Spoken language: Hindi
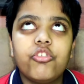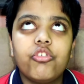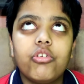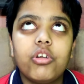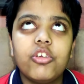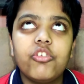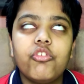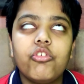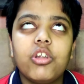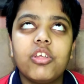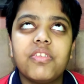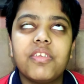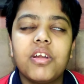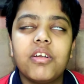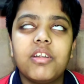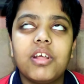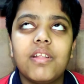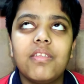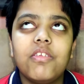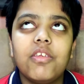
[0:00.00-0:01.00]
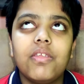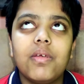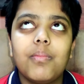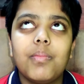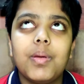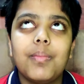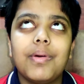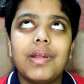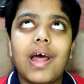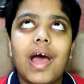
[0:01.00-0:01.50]
छोटे छोटे सेंटेंसेस
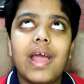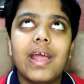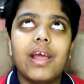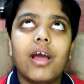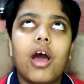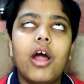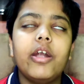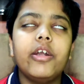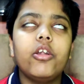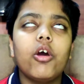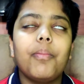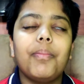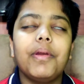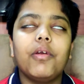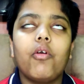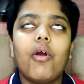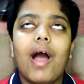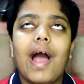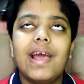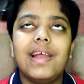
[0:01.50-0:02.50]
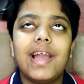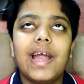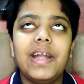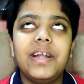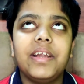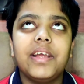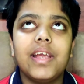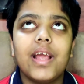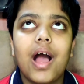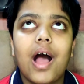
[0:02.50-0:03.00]
हमने बनाए हर टॉपिक को
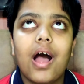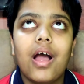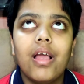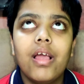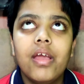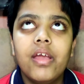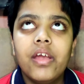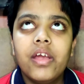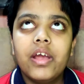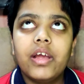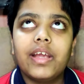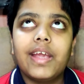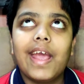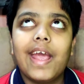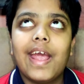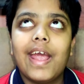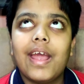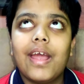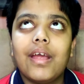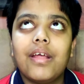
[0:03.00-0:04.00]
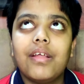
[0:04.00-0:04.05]
हाईलाइट किया के